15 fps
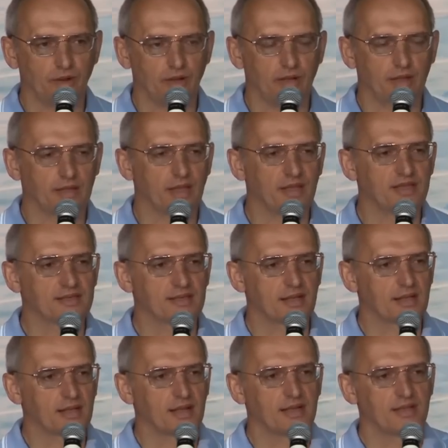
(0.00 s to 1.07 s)
Когда
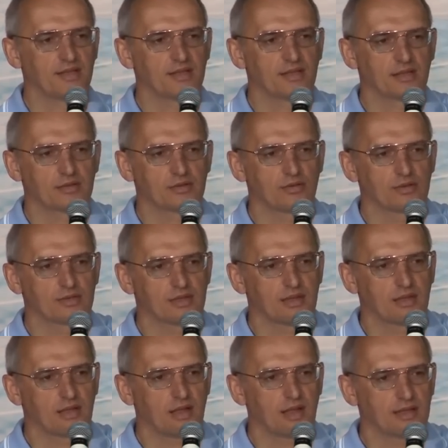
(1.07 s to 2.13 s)
искорка летит от солнца,
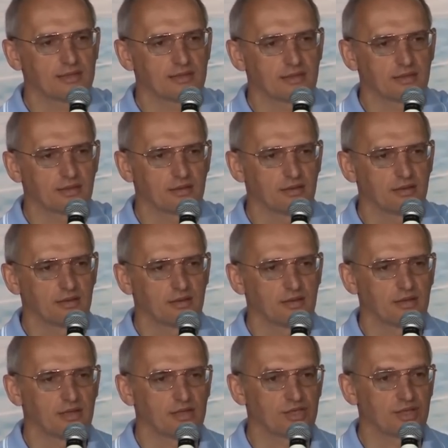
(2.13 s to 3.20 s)
она гаснет.
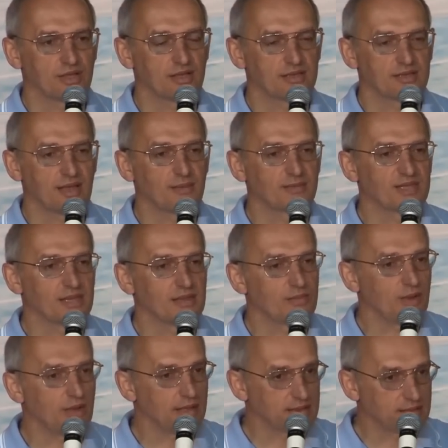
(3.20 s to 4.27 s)
Когда человек сам
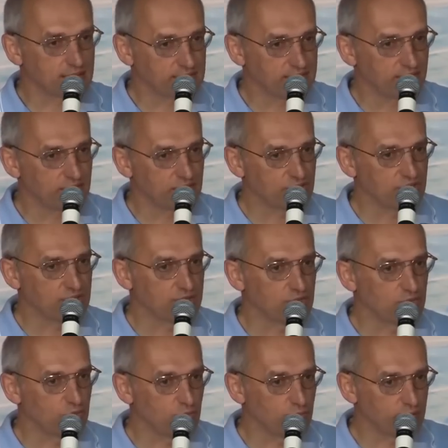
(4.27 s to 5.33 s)
занимается своей жизнью,
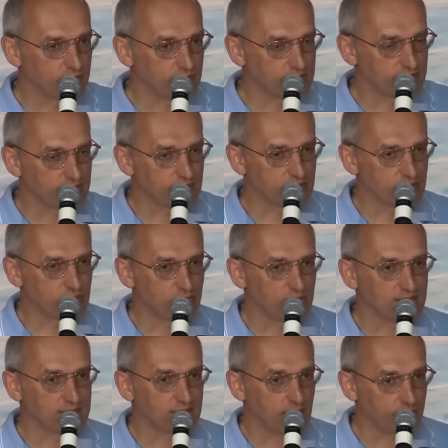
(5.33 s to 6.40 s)
думает о своей судьбе
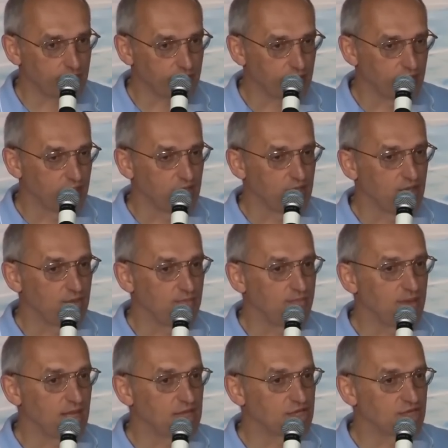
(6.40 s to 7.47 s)
сам – и
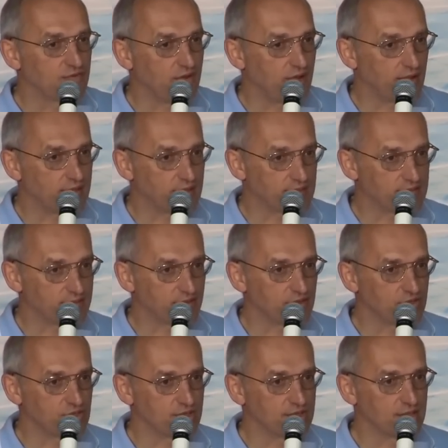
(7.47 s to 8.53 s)
переживает о своей
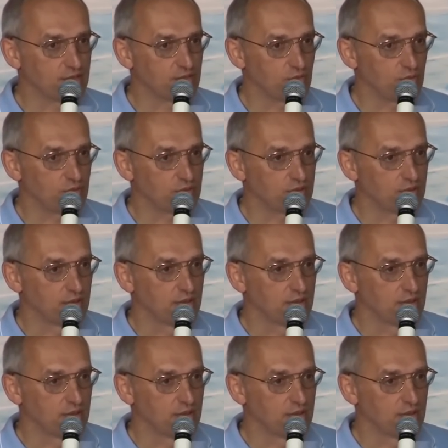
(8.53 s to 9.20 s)
жизни. Он